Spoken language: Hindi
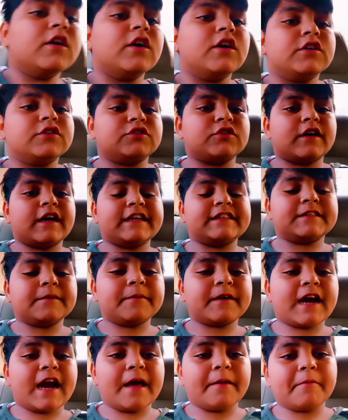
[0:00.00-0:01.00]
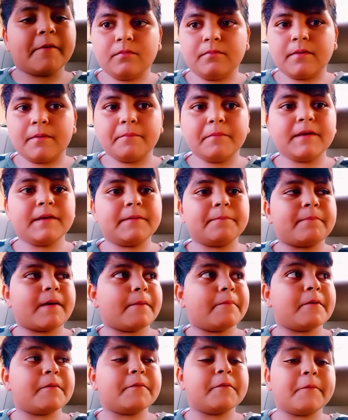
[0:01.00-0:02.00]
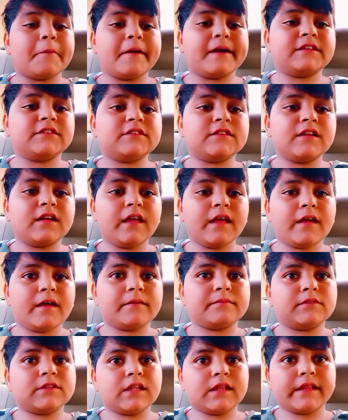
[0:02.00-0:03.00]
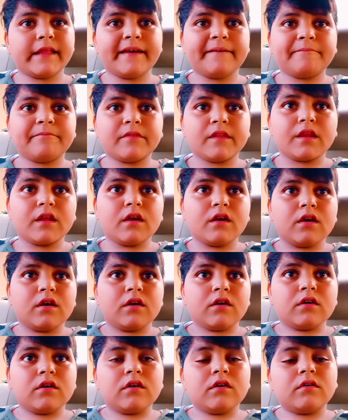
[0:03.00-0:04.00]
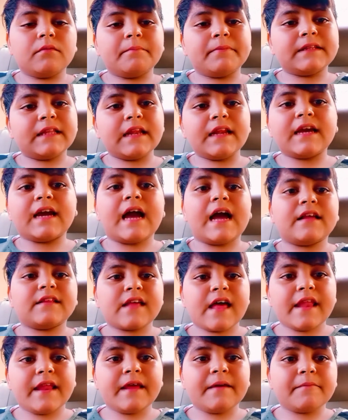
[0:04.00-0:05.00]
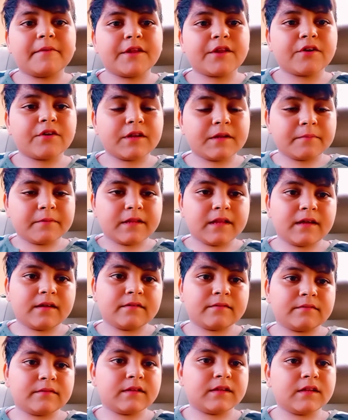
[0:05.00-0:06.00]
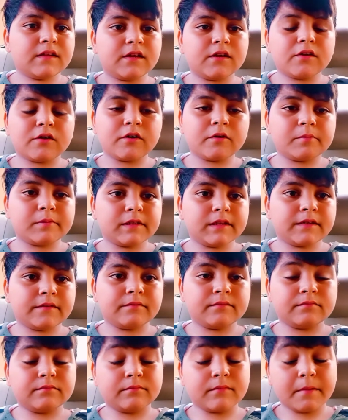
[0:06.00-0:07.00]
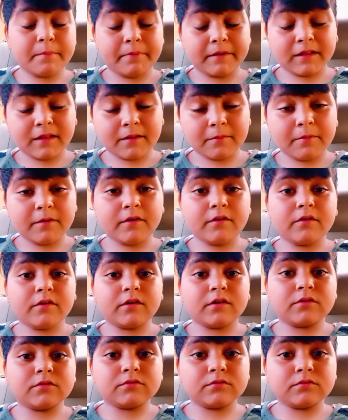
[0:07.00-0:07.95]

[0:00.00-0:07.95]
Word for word: तो गई अभी कार में बैठ गई पापा भी बैठ गए अब चलते हैं पता नहीं कहाँ जा रहे हैं मेरे को नहीं पता इन्हीं लोग को पता है मैं पता भी क्यों रखूँ